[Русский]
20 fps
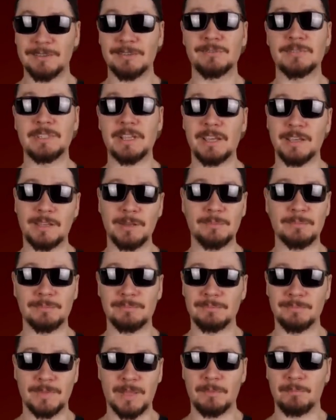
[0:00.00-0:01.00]
всяким
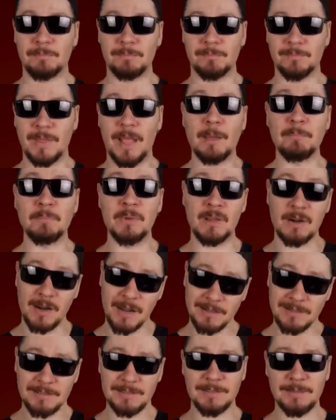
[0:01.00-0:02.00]
там,
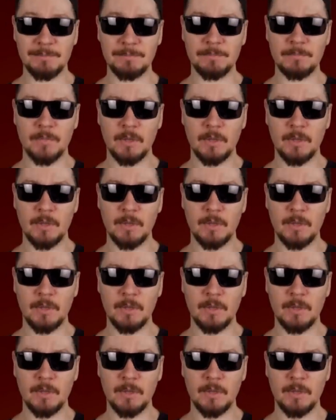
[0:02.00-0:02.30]
операциям.